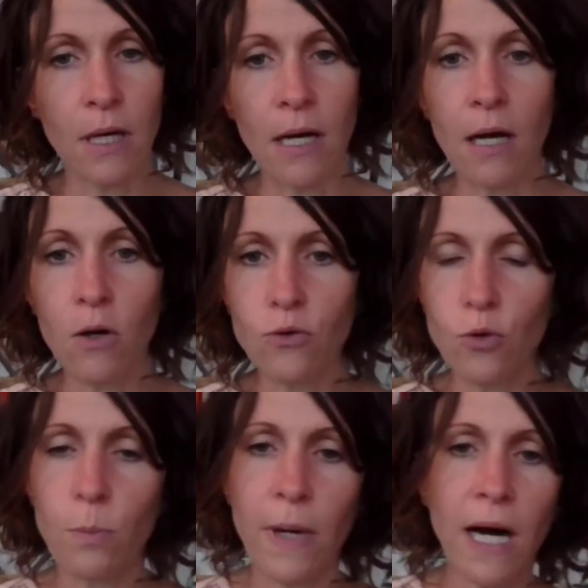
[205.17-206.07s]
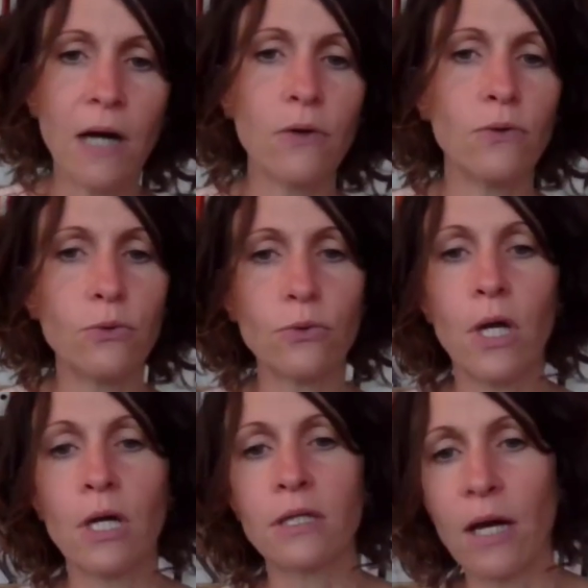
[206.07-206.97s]
Hein, quand on parle de
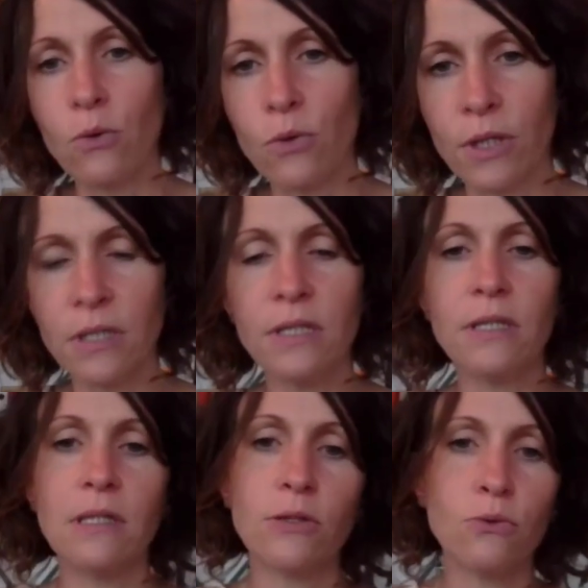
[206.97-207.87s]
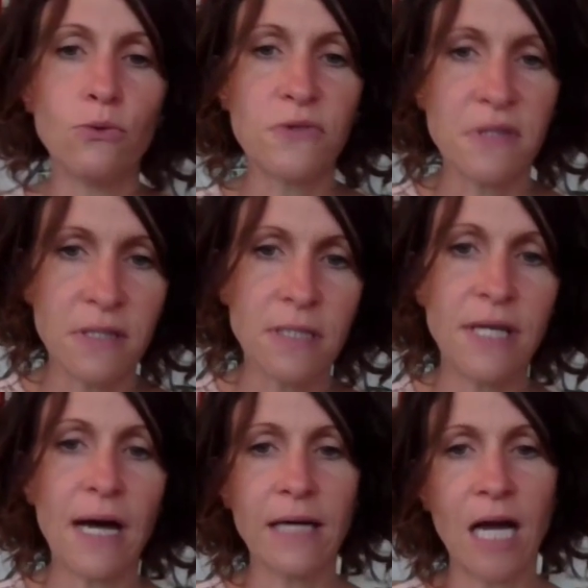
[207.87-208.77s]
calories, les
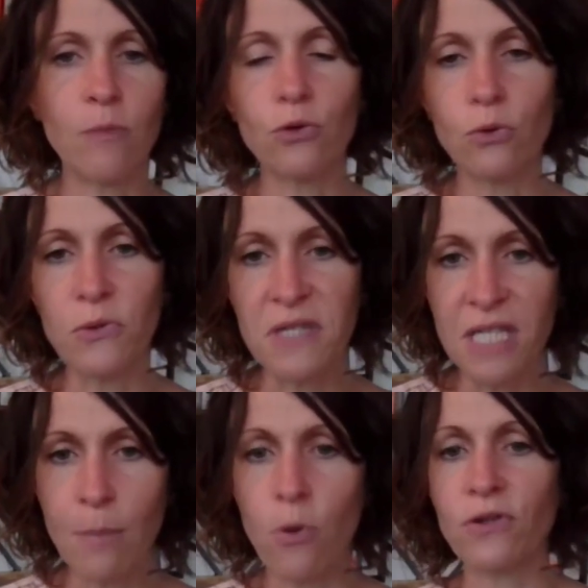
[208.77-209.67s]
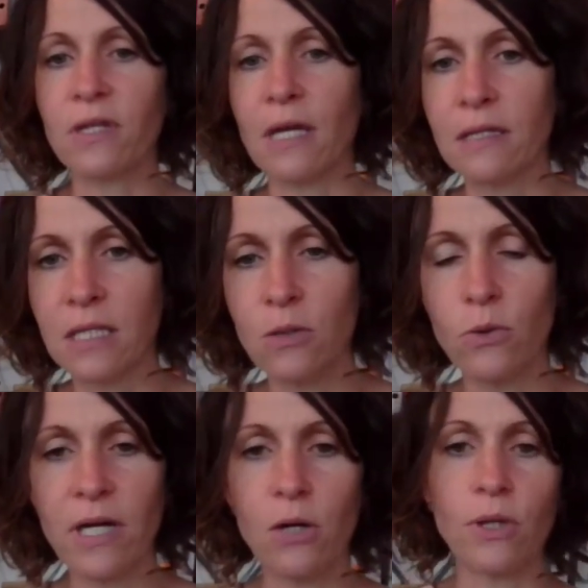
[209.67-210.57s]
glucides, 1 gramme de glucides apporte 4
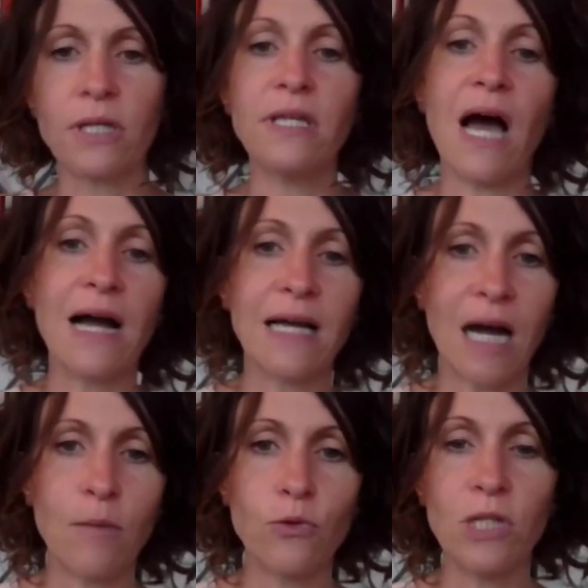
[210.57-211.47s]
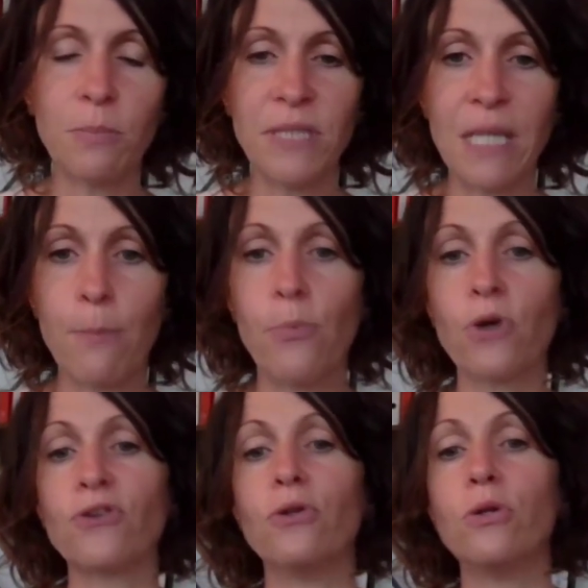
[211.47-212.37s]
kilocalories, 1 gramme de lipides
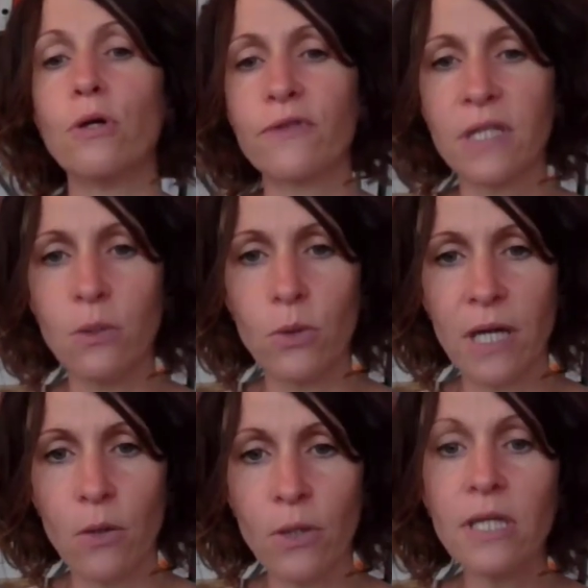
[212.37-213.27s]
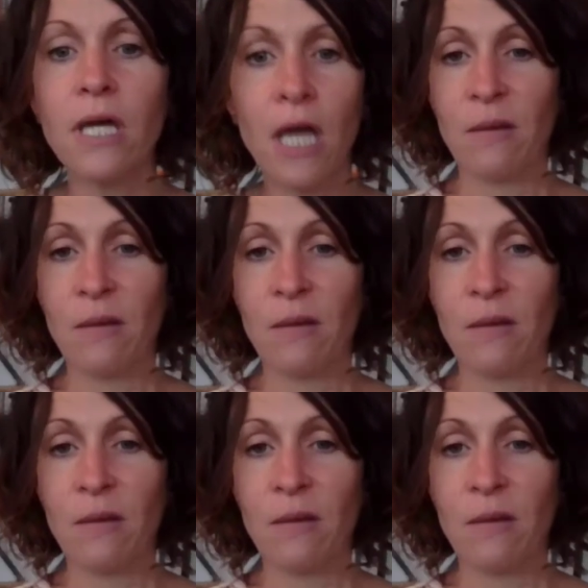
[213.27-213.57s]
apporte 9 kilocalories.